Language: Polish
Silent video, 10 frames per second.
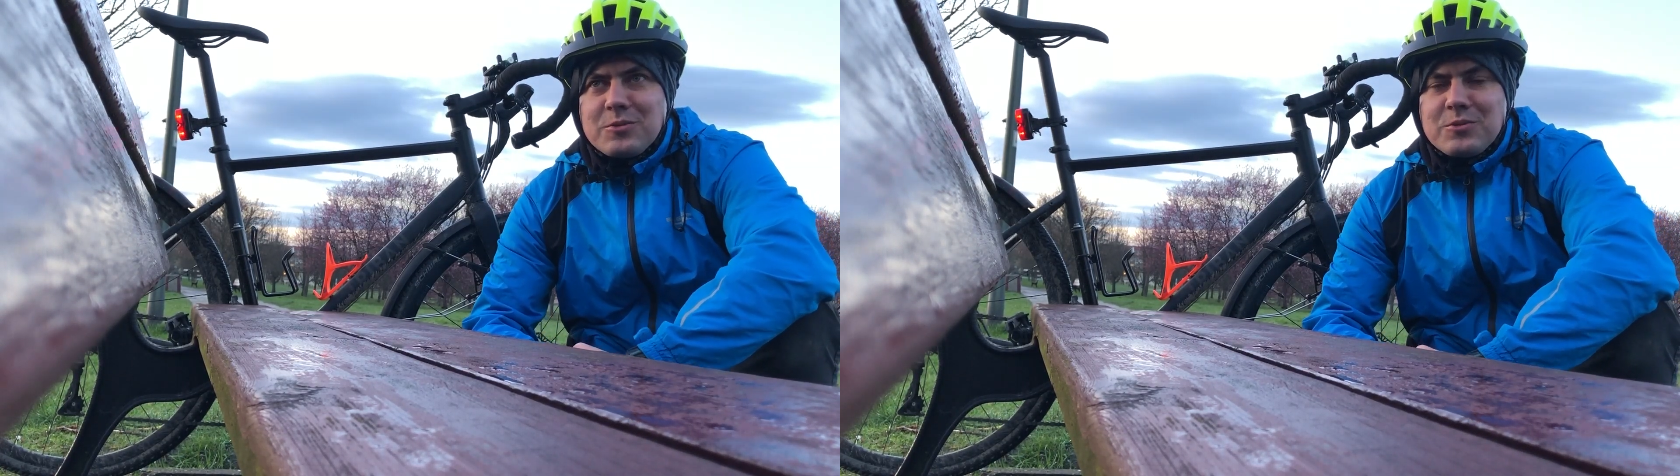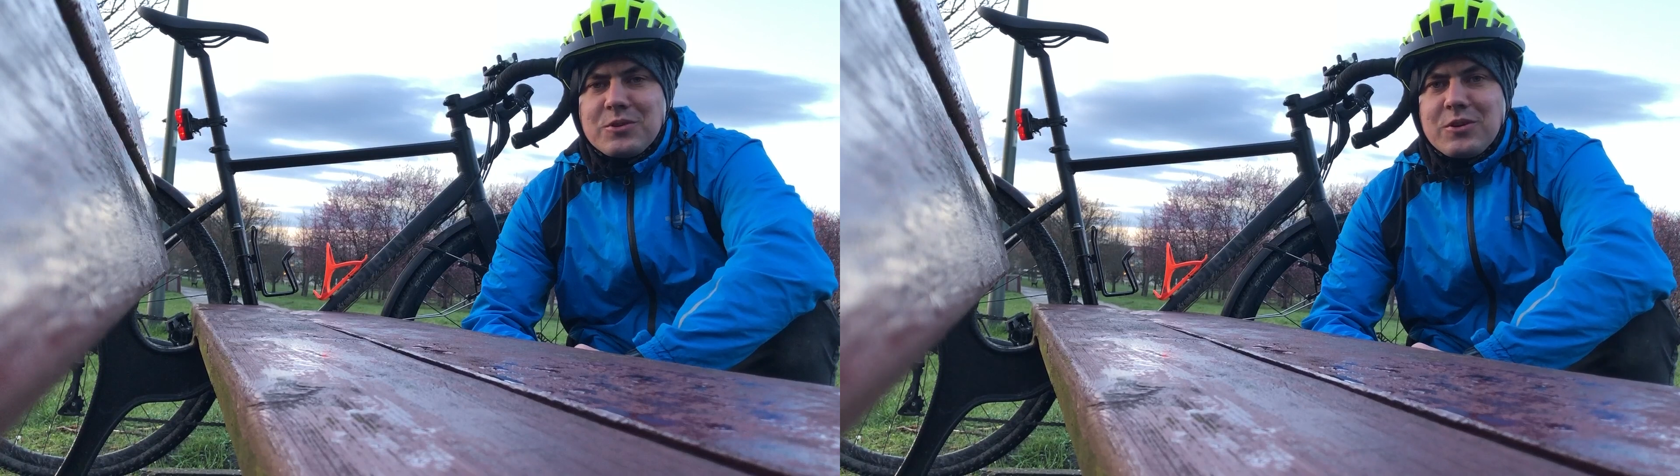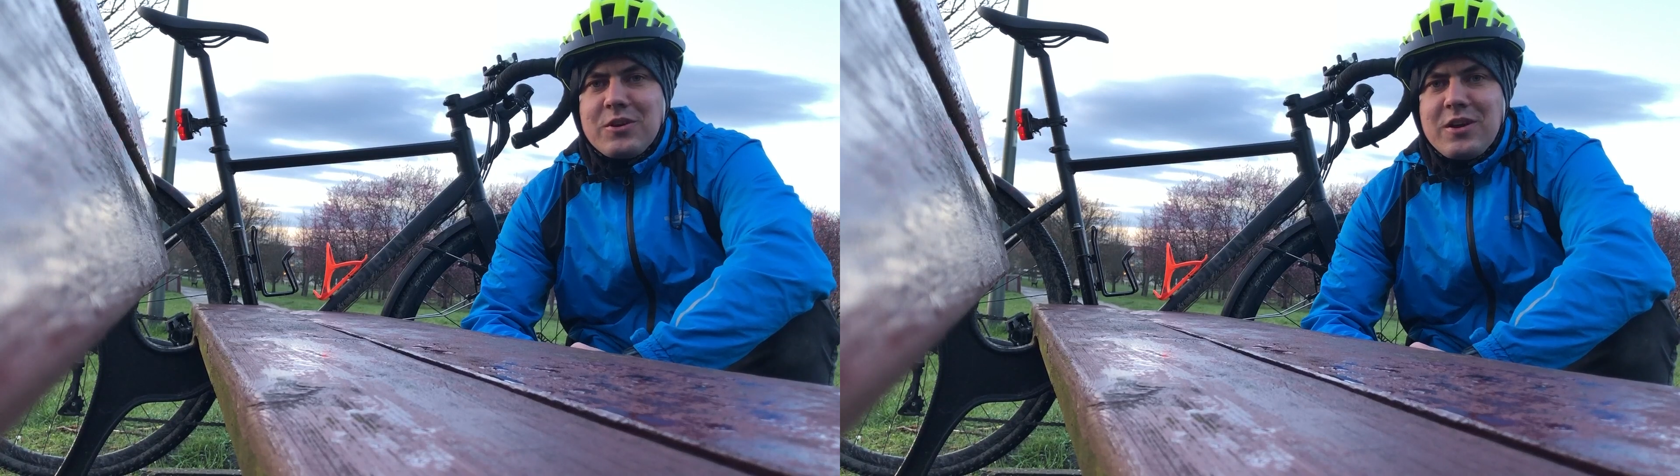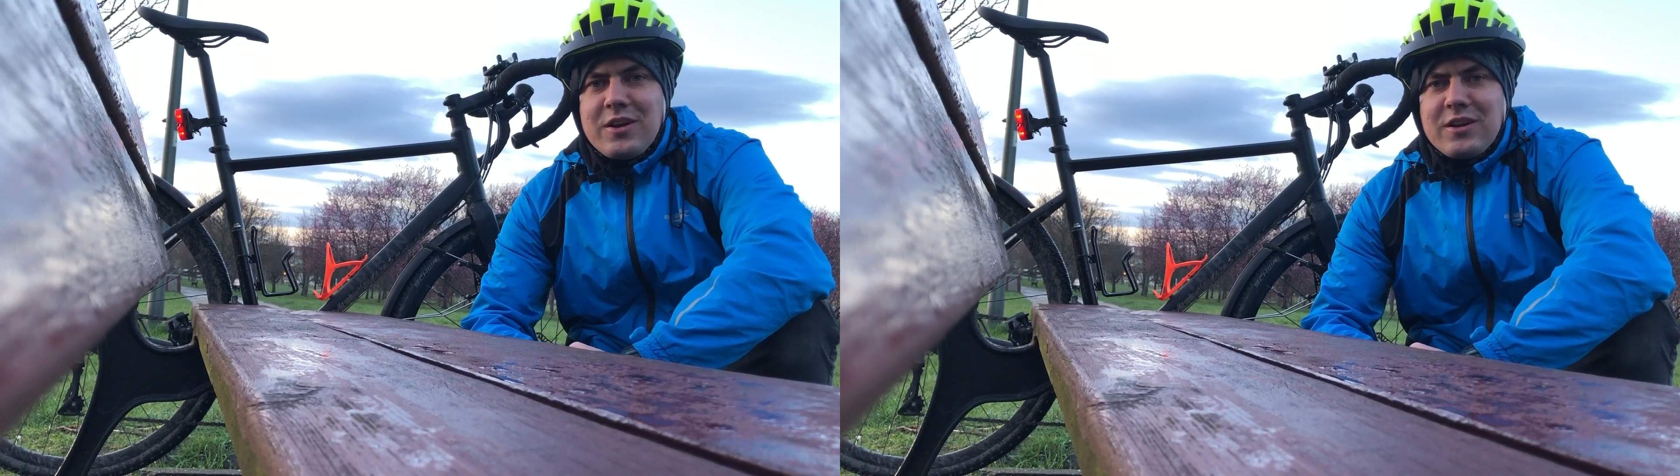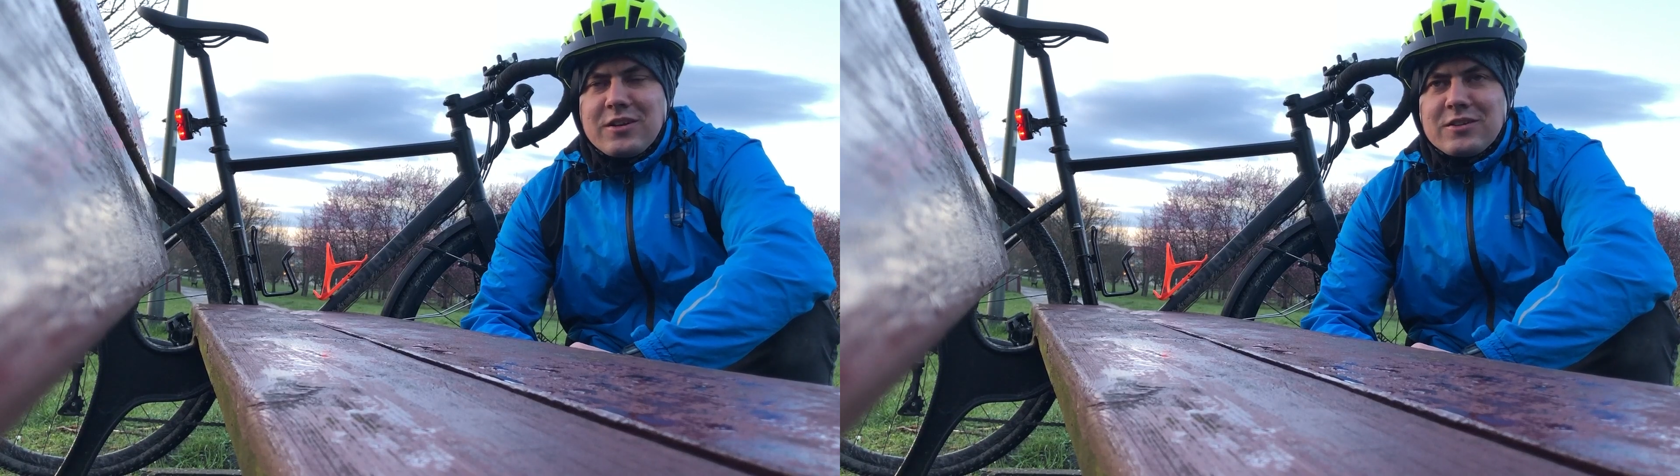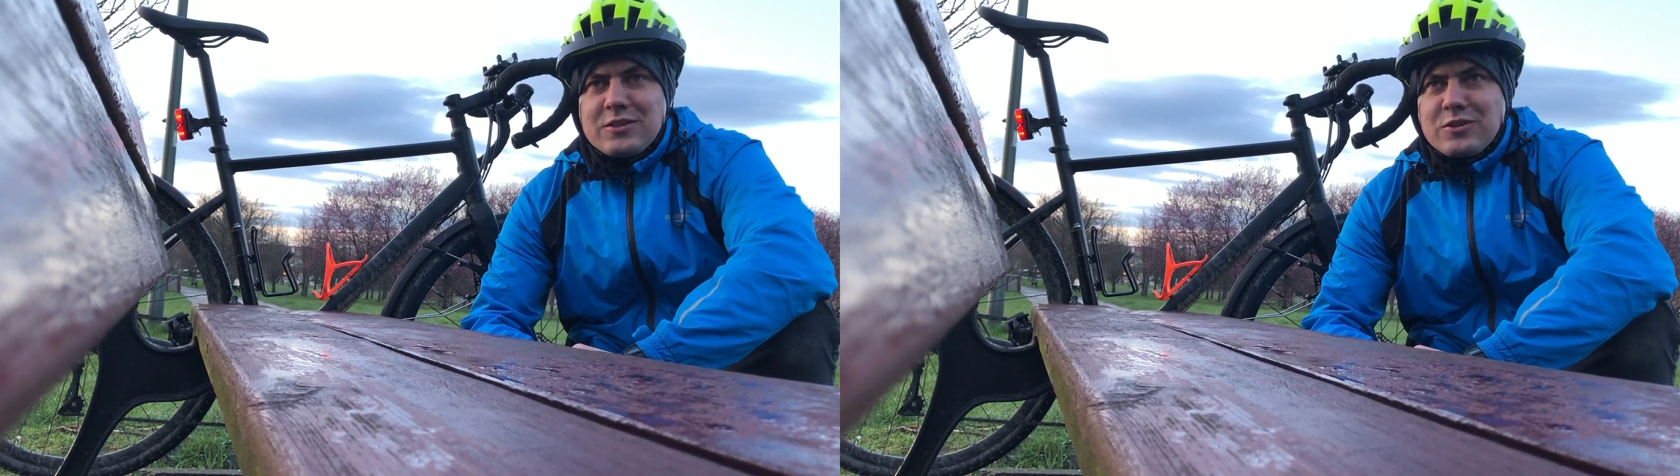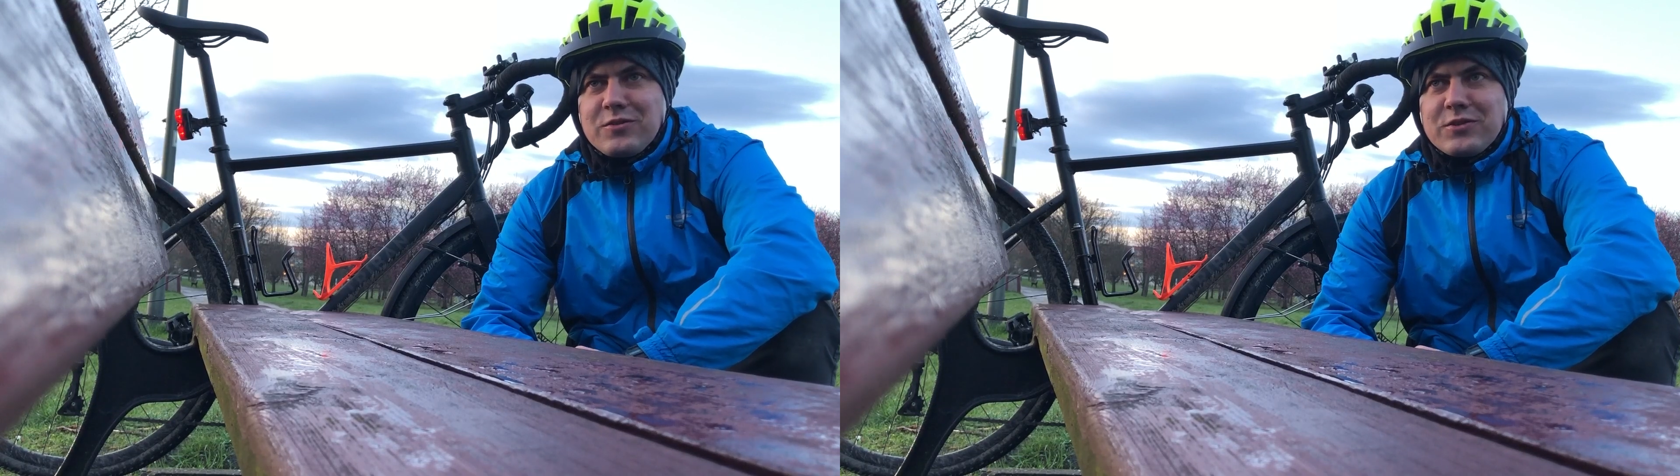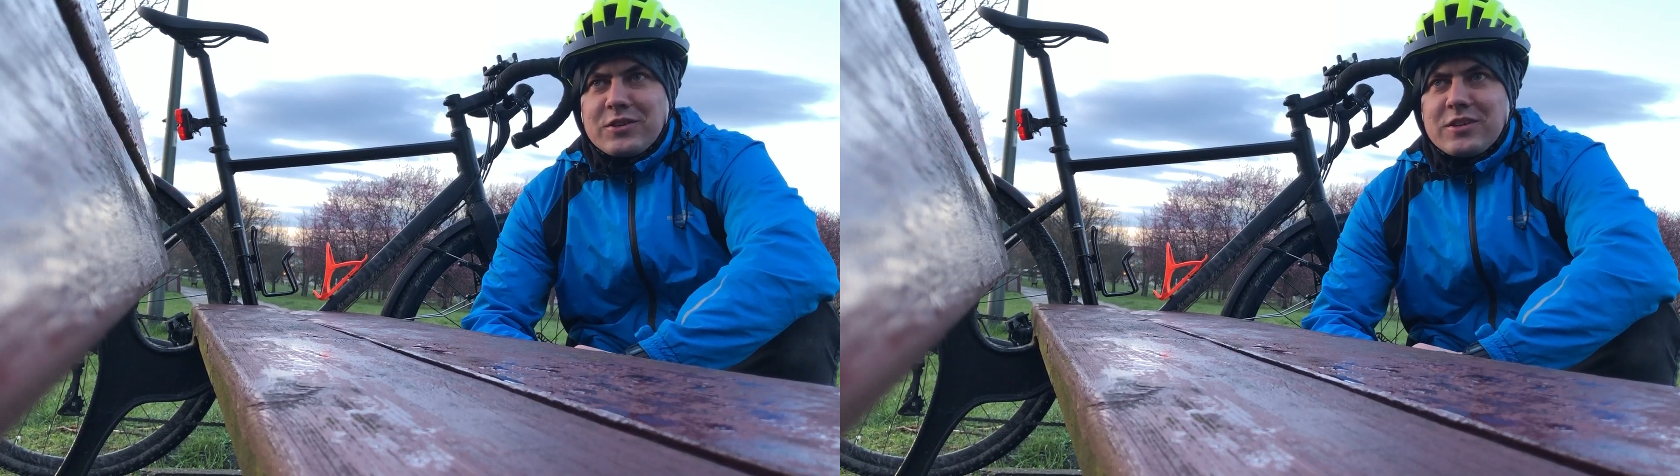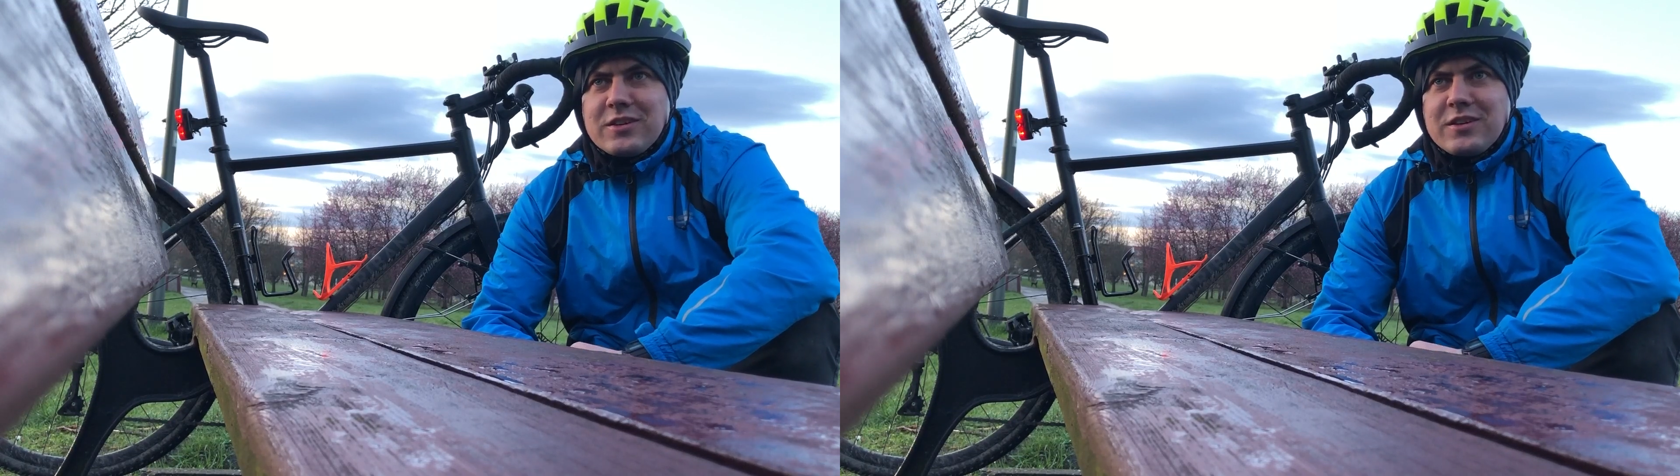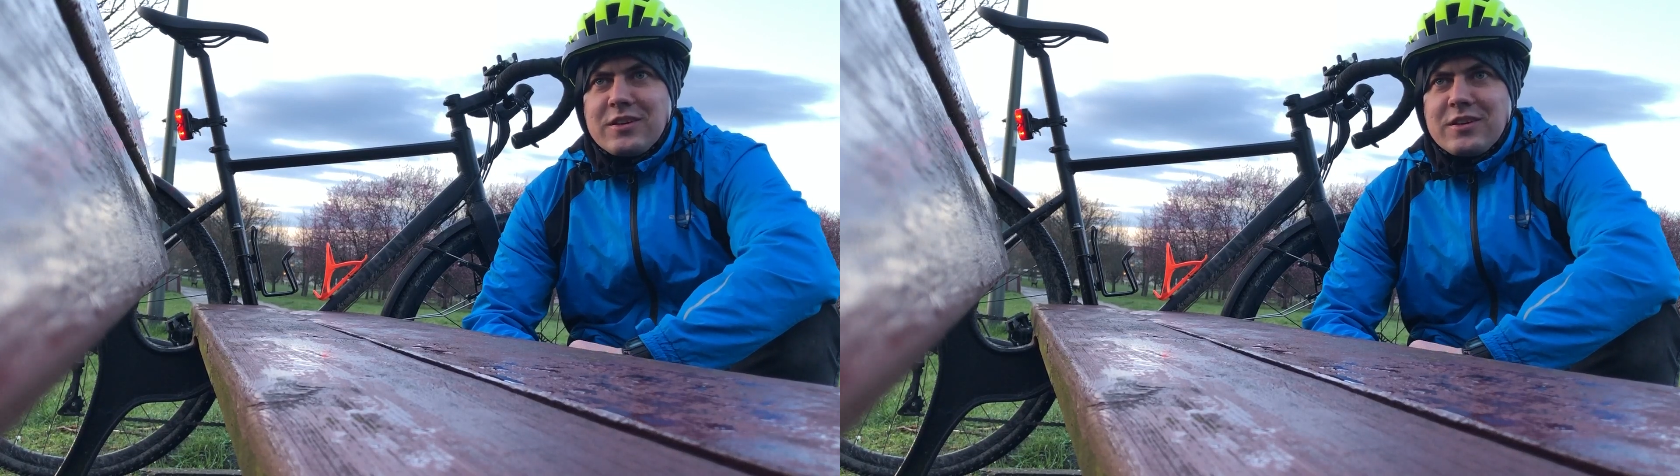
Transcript: dużo rzeczowych